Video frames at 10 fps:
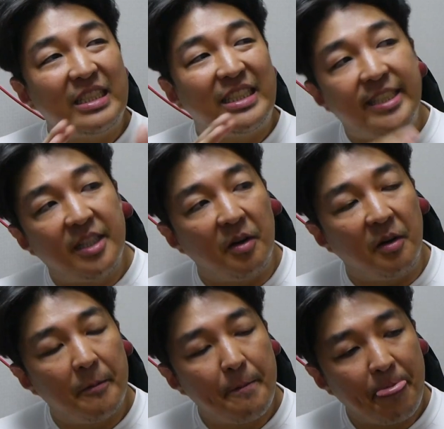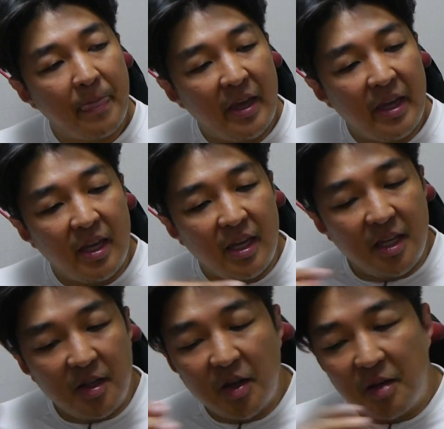지형
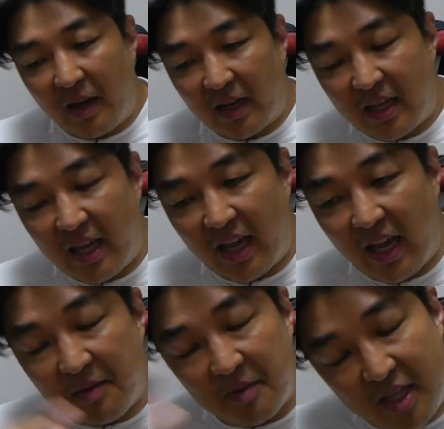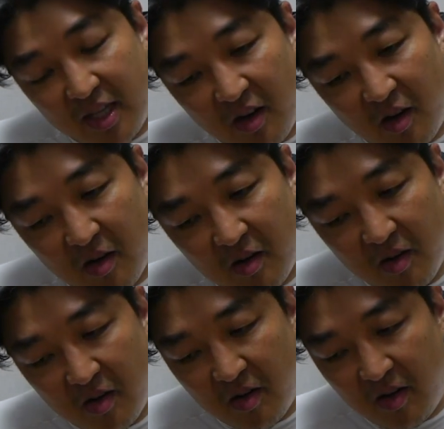이런 거에 맞게 아니면 기어
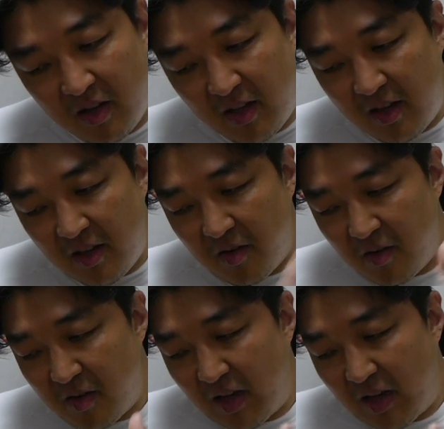어?